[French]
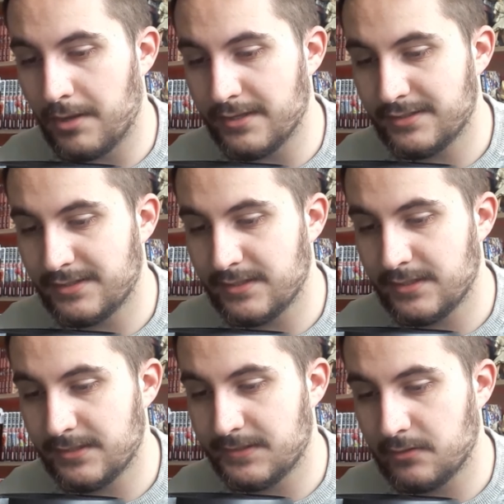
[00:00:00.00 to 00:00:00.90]
bah,
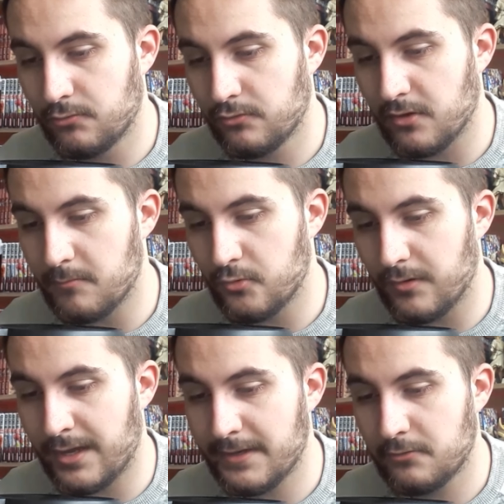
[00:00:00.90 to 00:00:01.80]
ces, deux tomes,
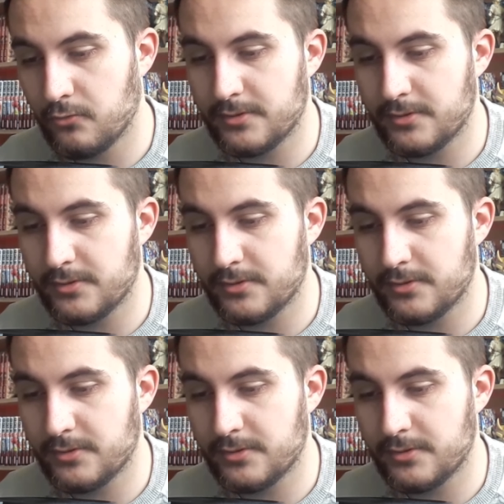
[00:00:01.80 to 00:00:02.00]
le 1 et 2,